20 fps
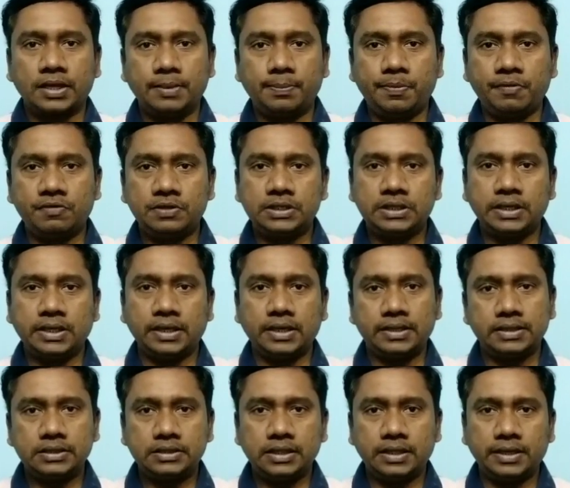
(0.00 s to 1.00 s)
இப்போ வந்திருக்கிற
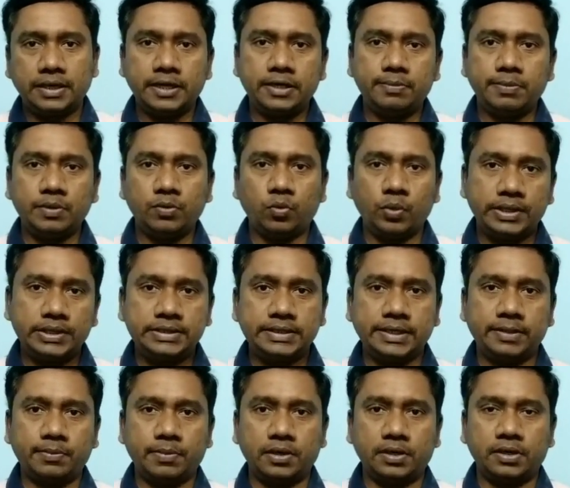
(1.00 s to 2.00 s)
இந்த ரெட்மி ஒய்
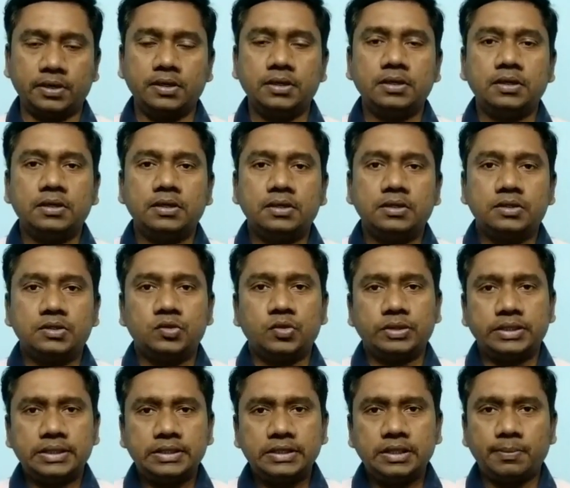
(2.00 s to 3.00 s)
த்ரீ மாடல் ஸோ
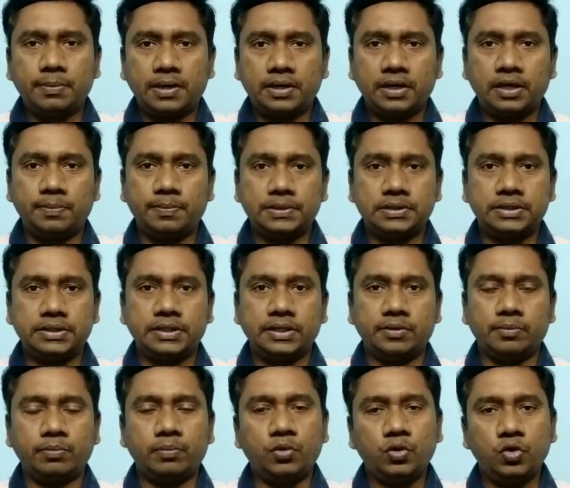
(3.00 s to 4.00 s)
இந்த மாடலை
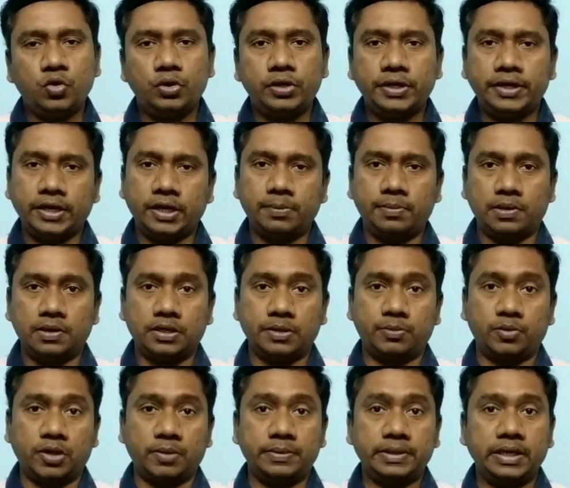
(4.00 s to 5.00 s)
பற்றிய முழு டீட்டெயில்
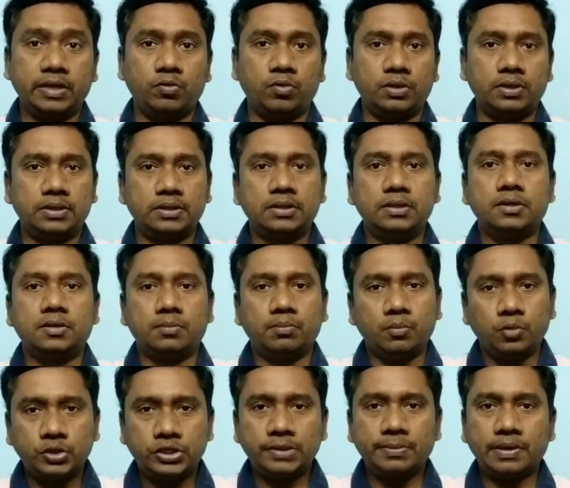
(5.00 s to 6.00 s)
பார்க்க போகிறோம் இதில் ஒரு
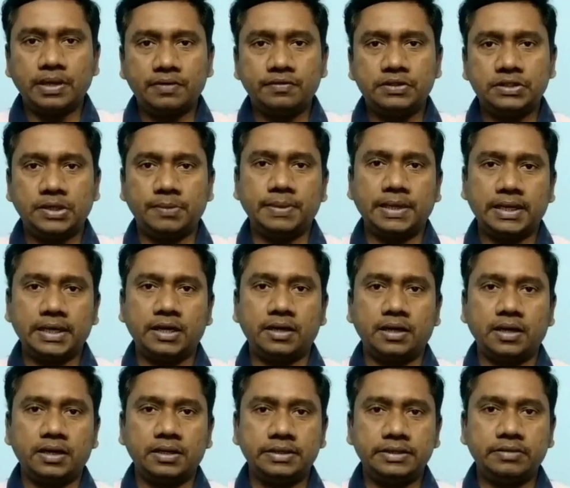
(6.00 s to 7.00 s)
முக்கியமான விஷயம்
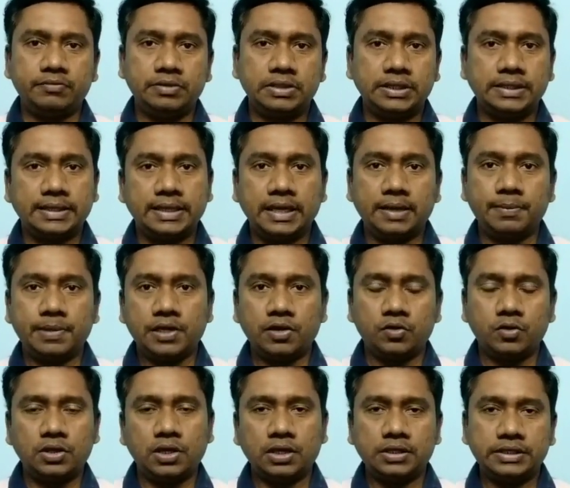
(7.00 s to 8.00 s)
என்னென்னா இது வந்து
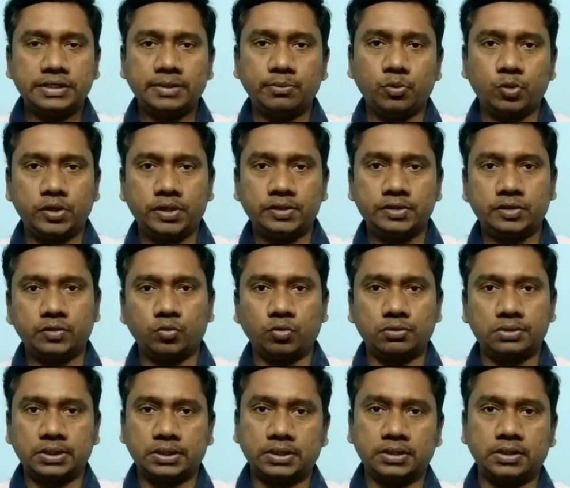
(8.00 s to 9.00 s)
கேமராவுக்கு அதிக முக்கியத்துவம்
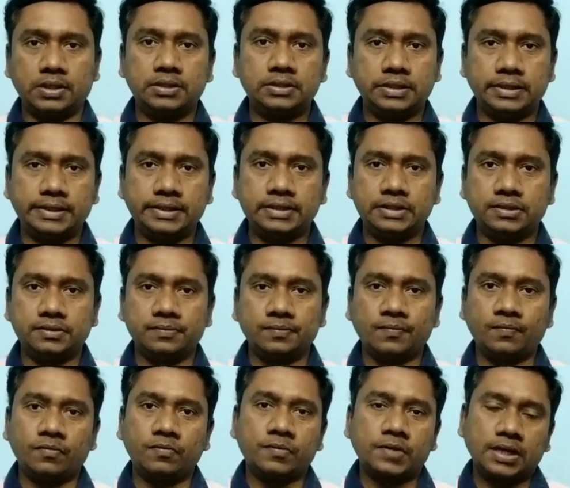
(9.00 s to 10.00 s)
கொடுத்துருக்கிறதா தெரியுது
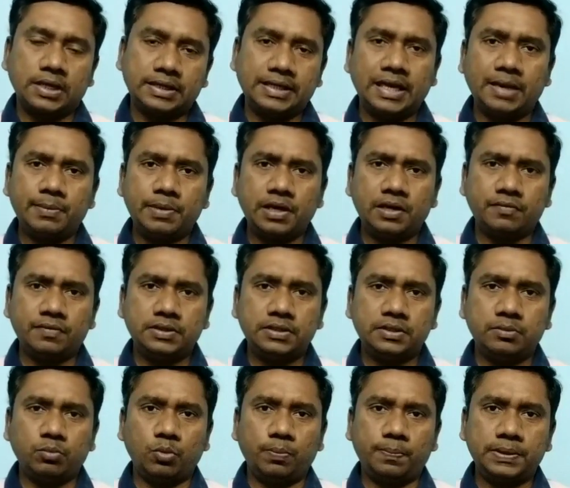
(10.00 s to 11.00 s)
கேமரா
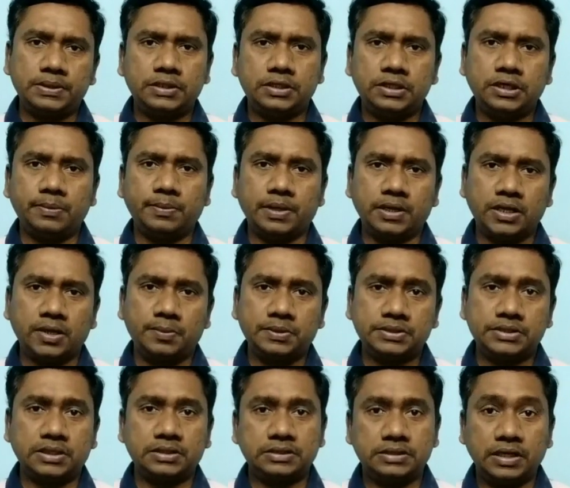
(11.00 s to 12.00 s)
வந்து முப்பத்தி ரெண்டு மெகா
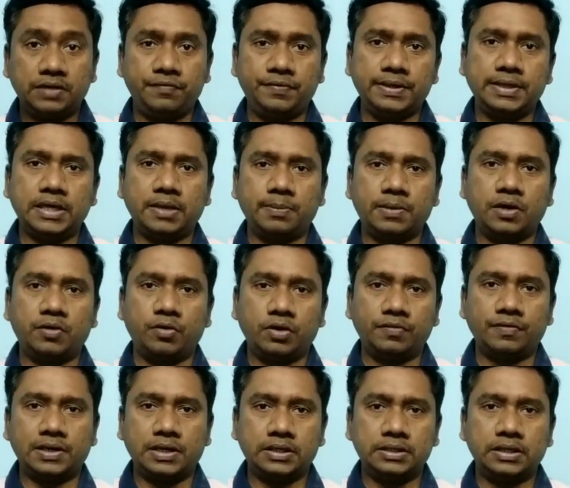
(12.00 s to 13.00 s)
பிக்சல் செல்ஃபி கேமராவோட
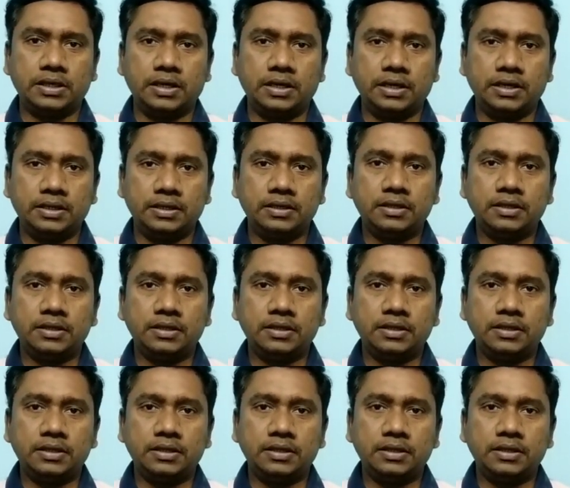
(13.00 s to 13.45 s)
வர்றதுனால